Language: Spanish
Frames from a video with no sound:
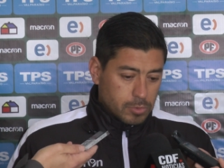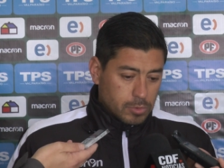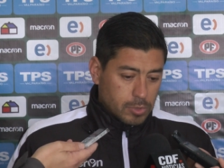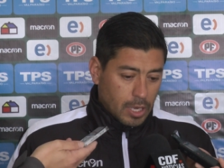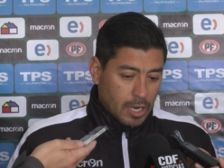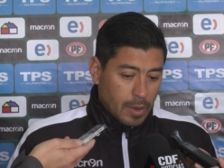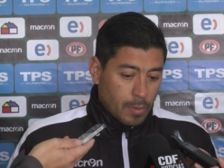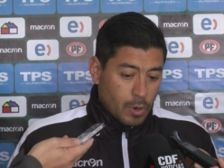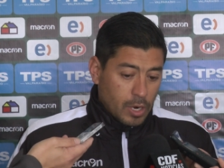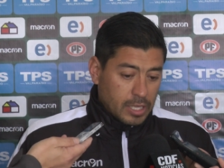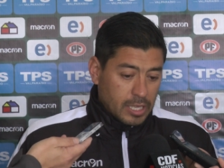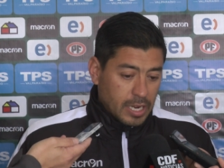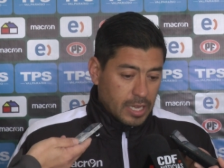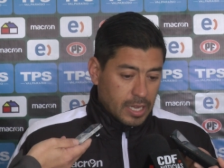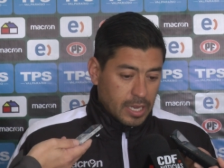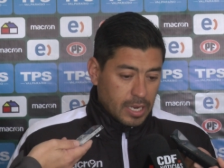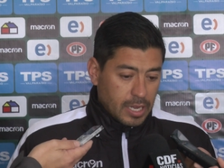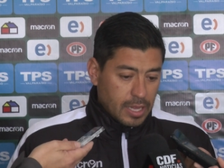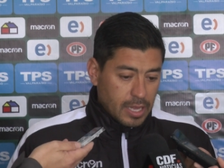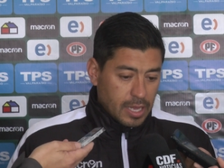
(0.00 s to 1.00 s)
tenemos la
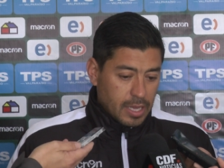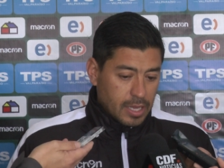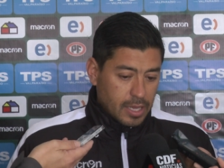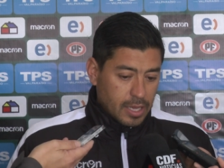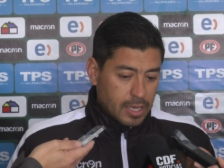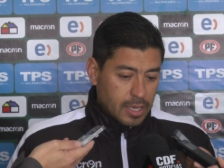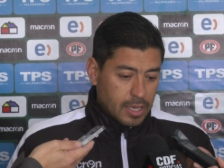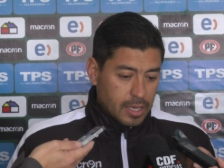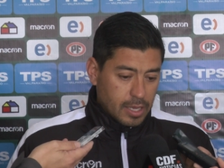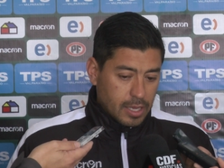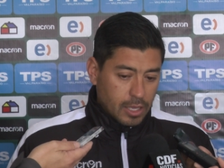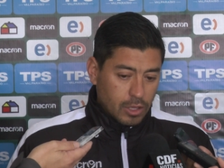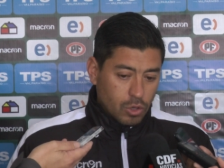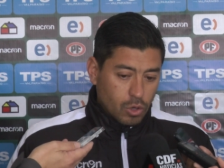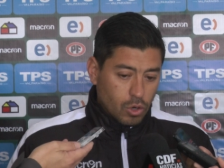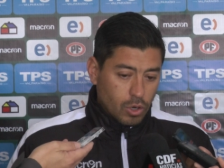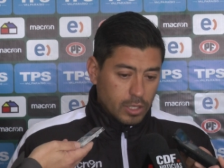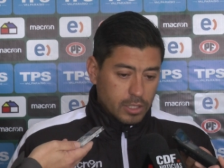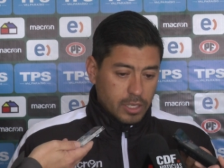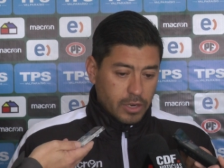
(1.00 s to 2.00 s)
tranquilidad que,
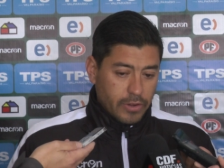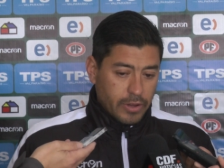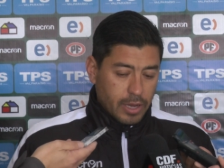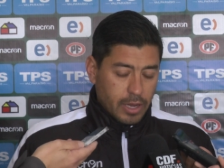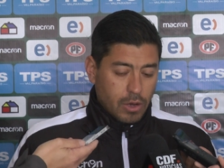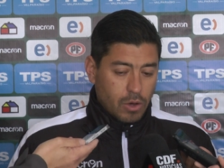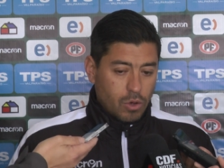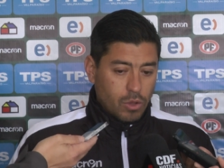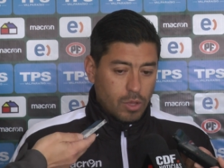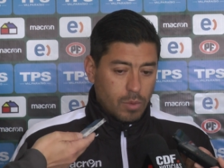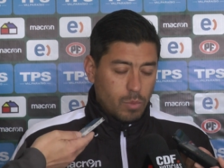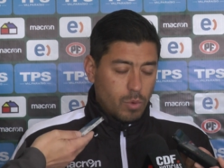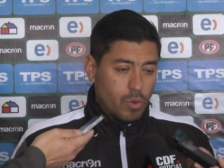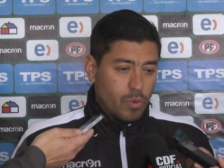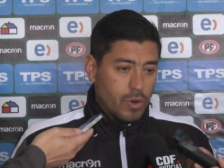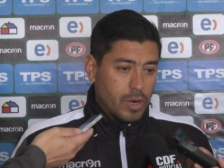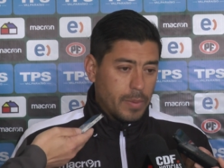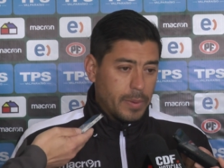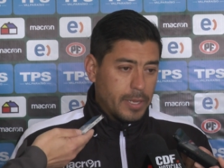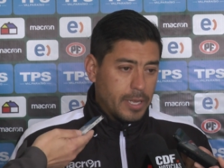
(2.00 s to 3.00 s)
todos han trabajado de muy
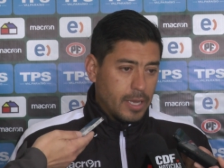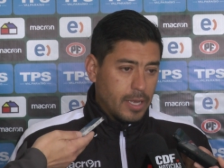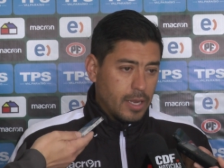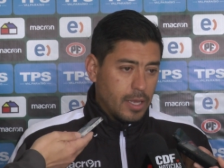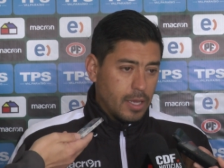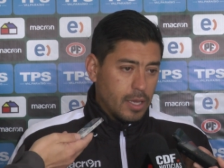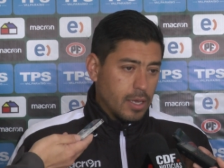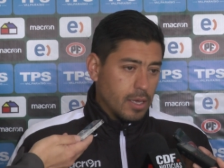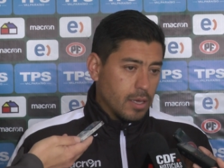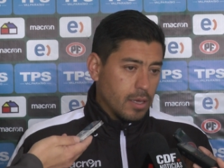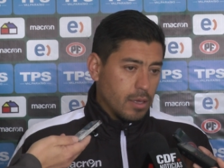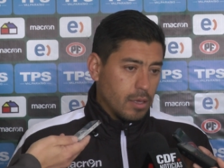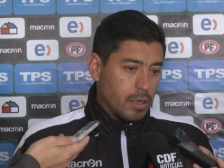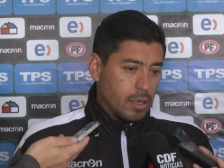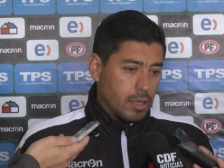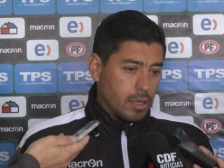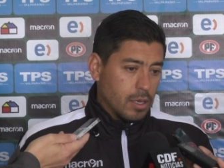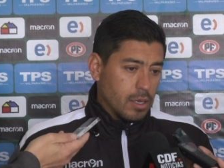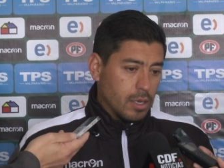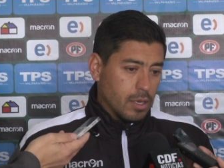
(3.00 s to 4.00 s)
buena manera y
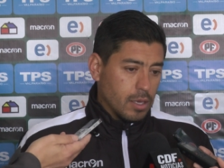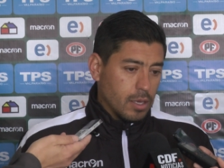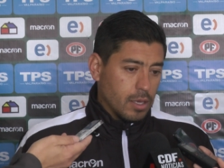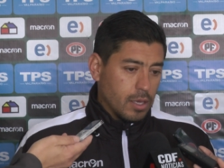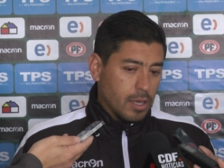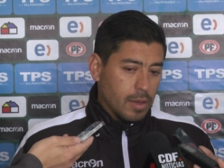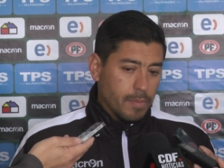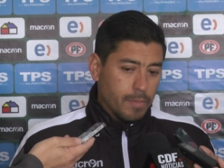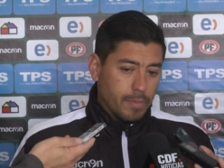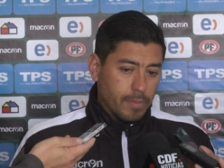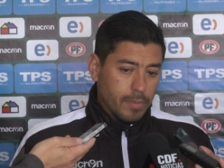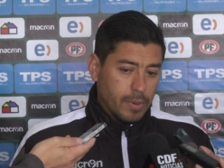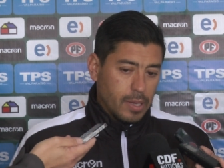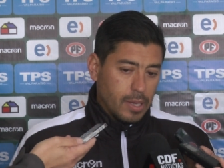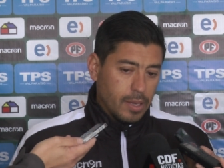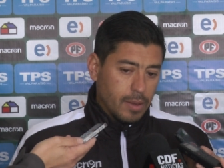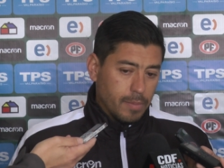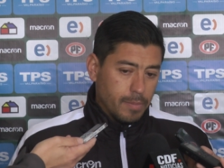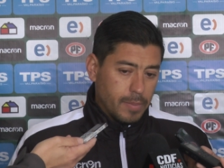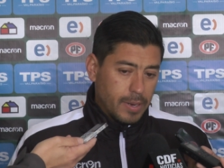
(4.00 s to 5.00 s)
que,
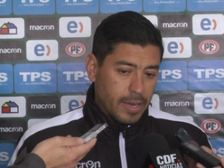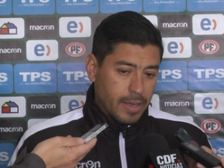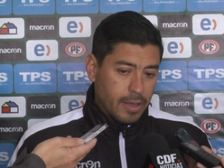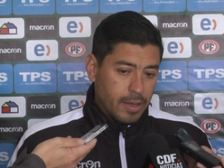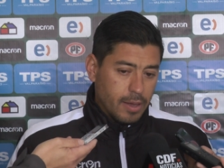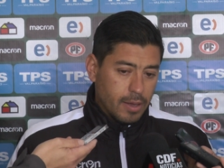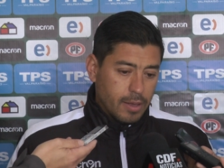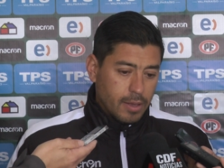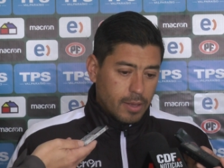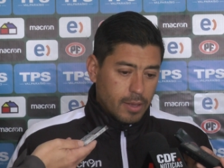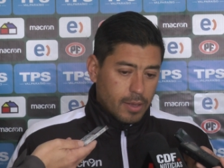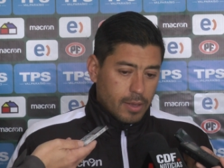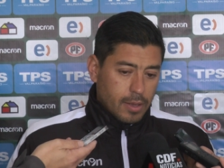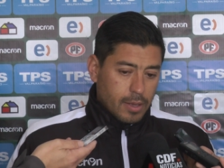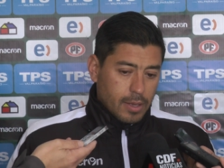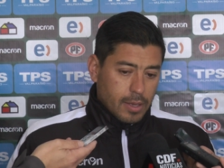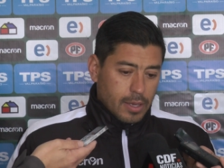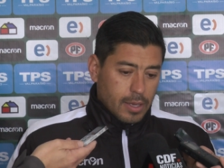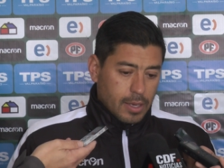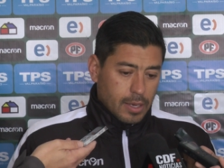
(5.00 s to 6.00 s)
quien vaya
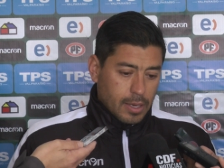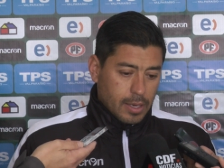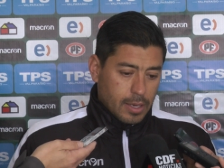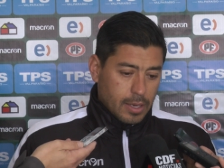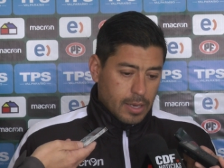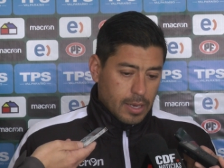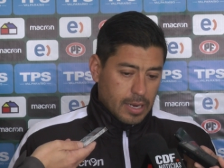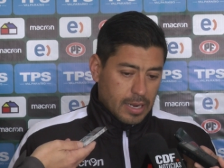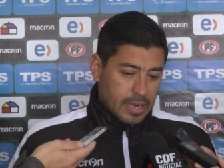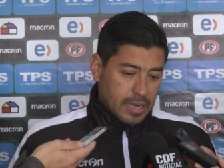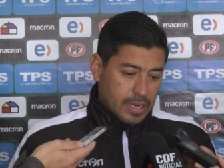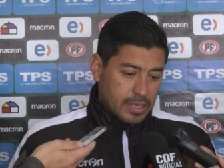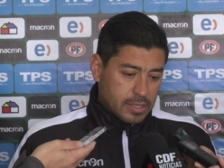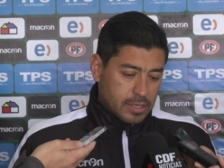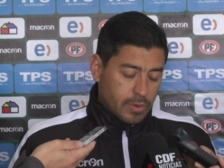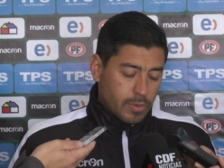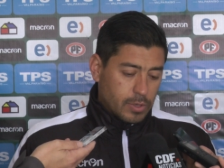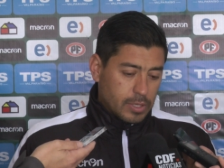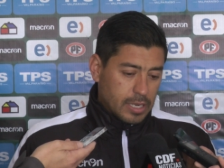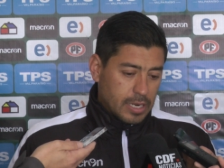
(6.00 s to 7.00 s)
a, la
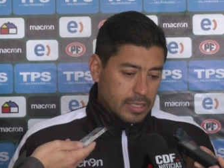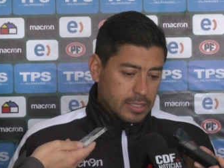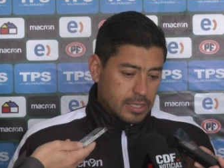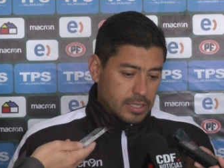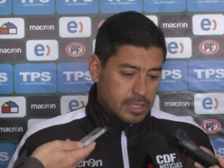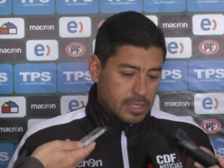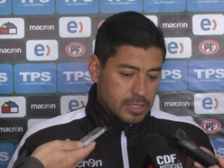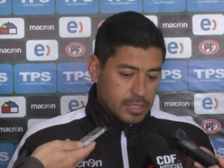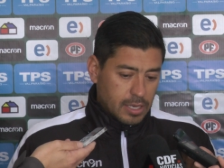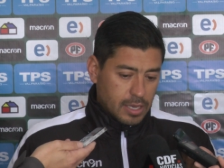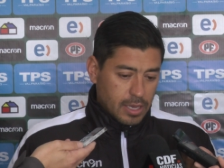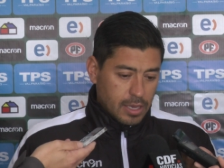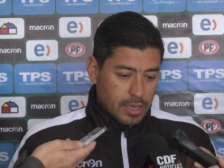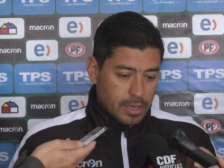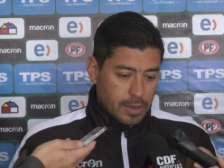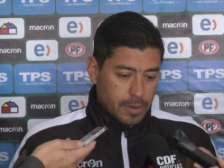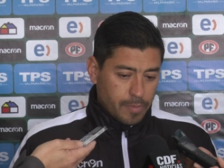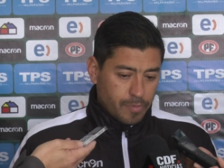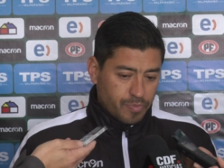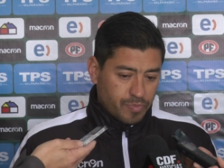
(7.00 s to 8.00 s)
cancha vamos a tener la certeza
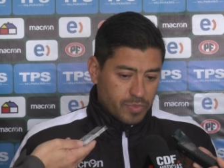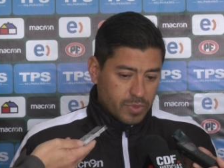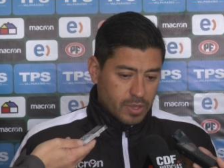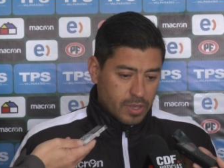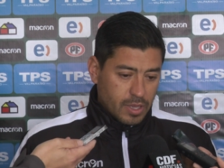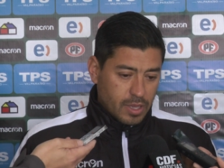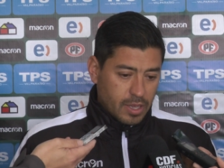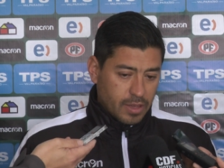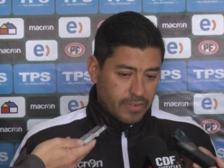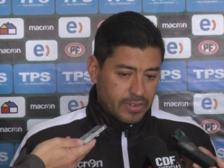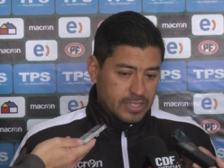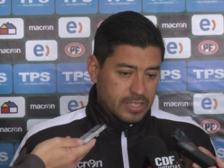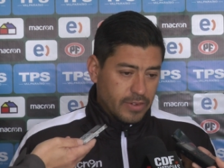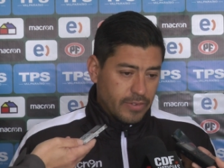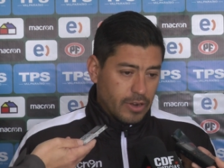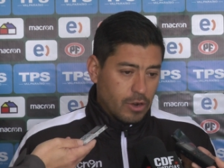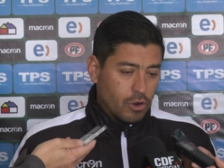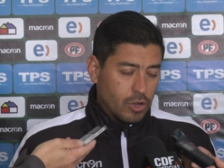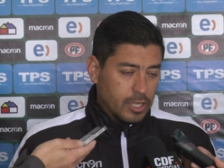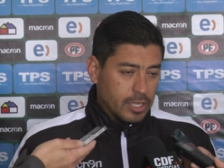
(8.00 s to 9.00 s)
que, que va a
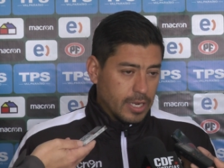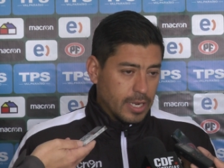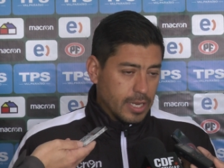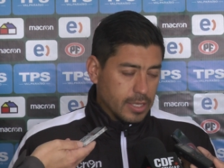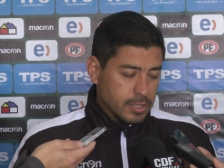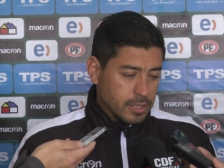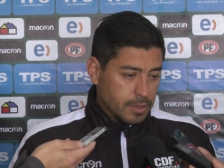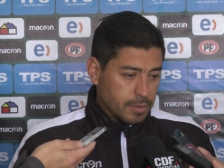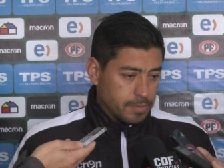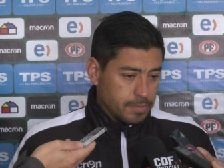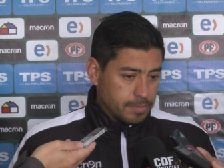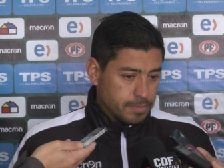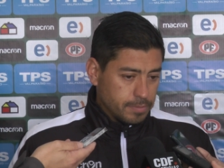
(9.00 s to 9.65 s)
saber lo que tiene que hacer.